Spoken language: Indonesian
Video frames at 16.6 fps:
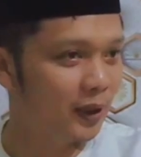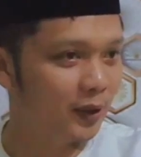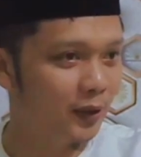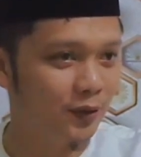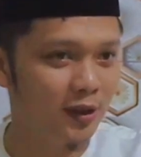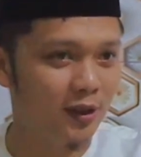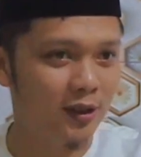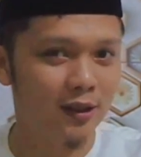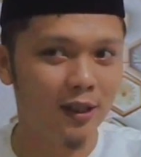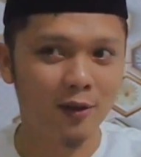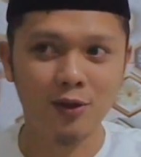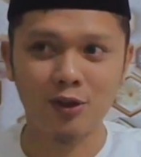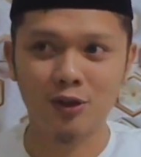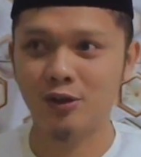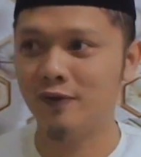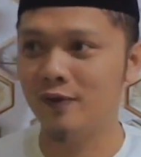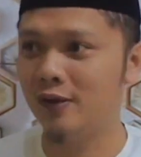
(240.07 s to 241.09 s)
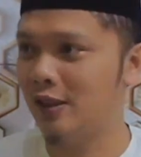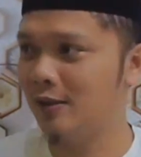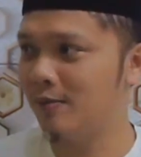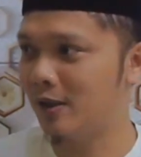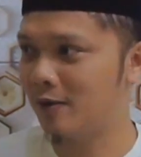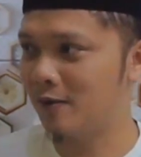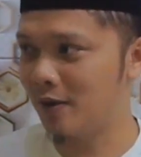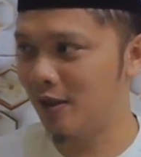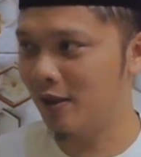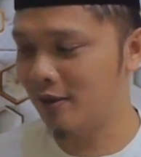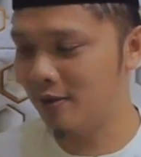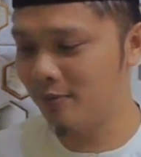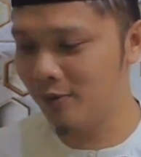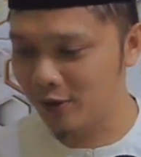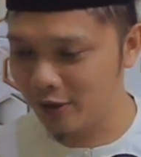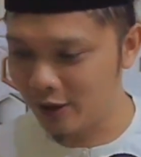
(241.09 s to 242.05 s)
patungnya ditaruh di sofa dan marwah.
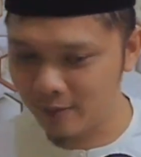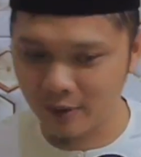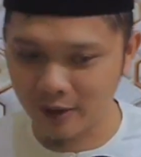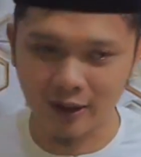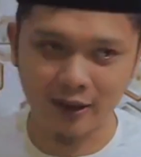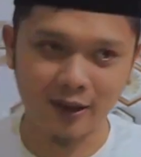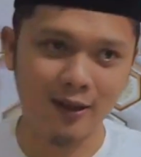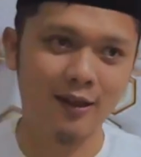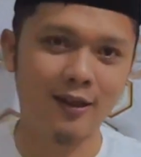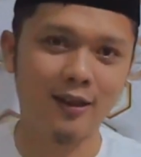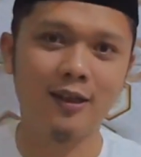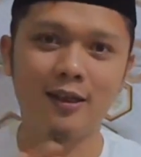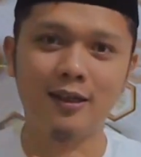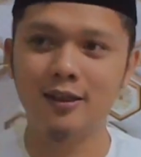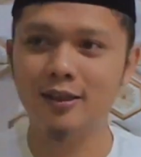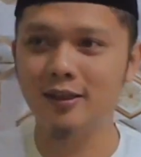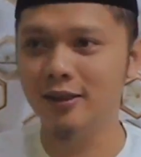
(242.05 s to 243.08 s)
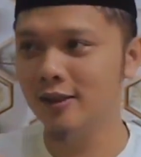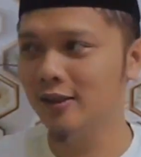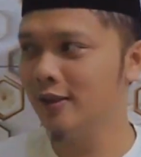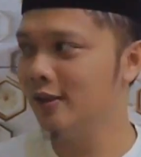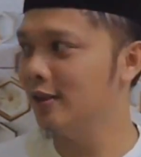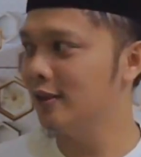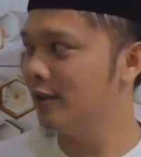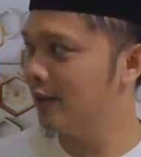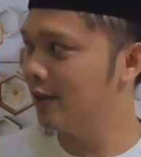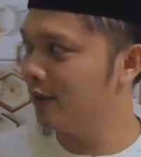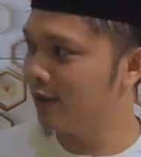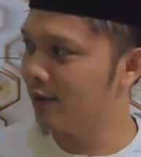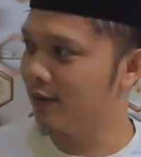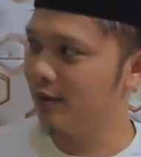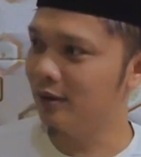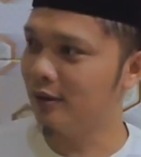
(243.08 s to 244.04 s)
Kemudian mereka lari-lari,
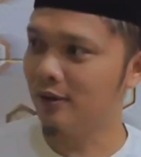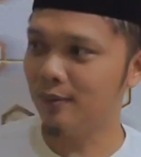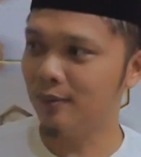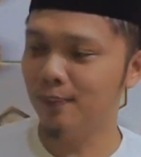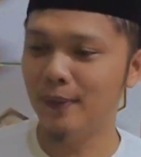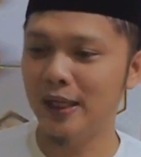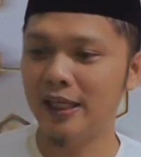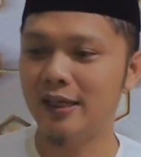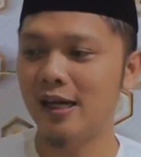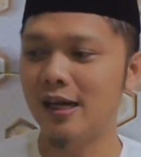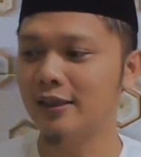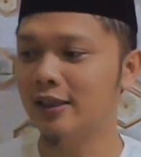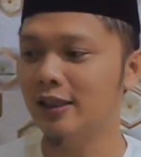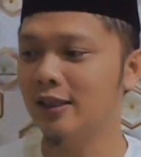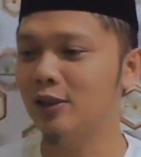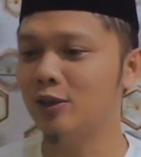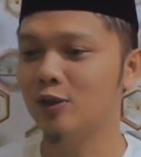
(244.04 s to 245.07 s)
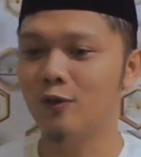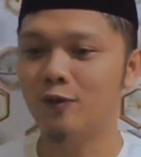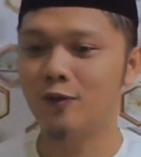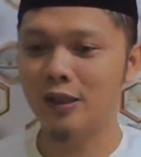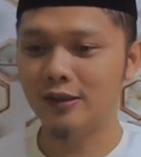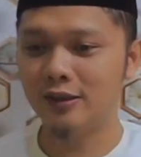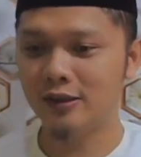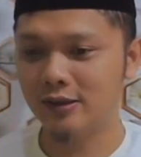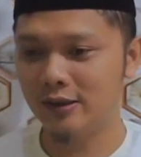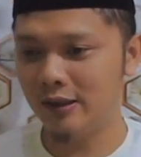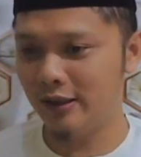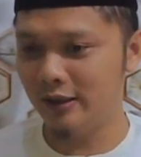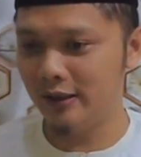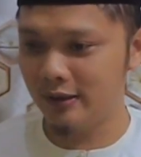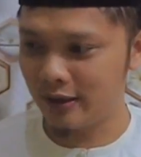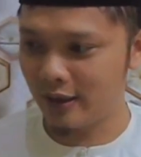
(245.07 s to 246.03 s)
megangnya di sofa
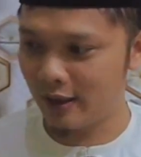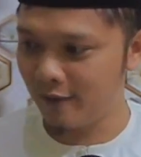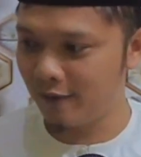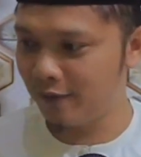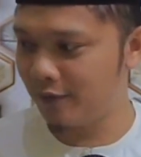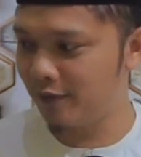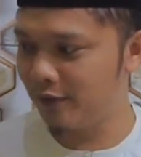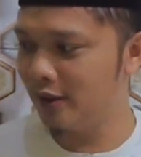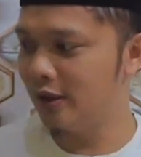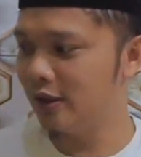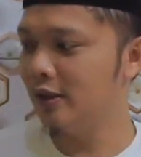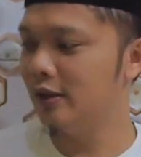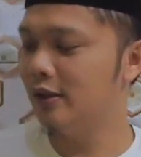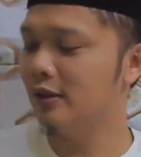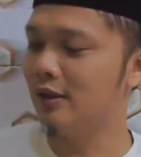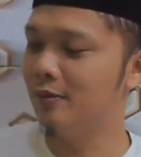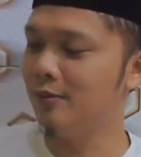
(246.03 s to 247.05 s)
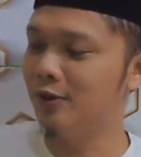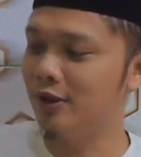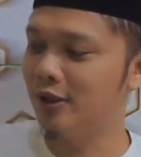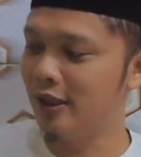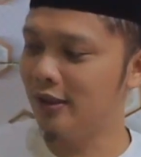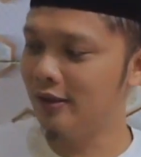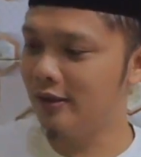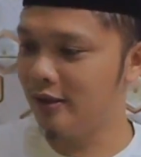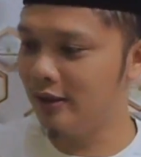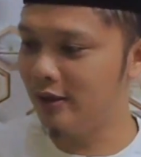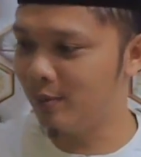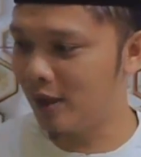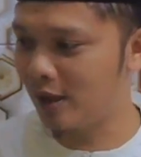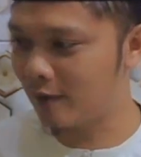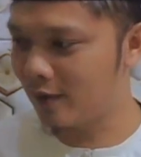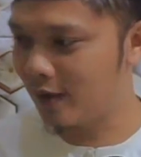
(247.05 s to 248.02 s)
isaf, kemudian di
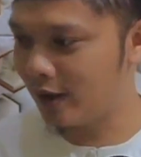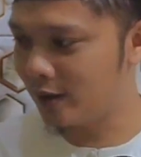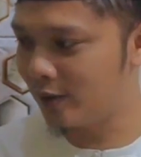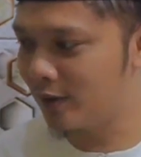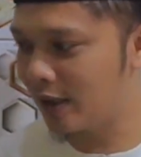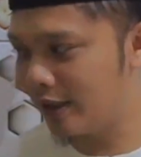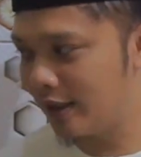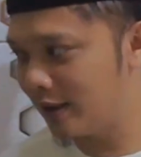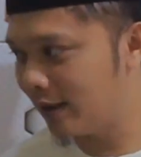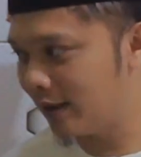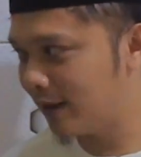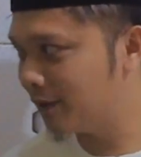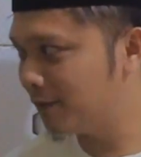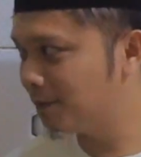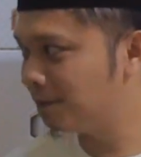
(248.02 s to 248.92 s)
marwah itu naila.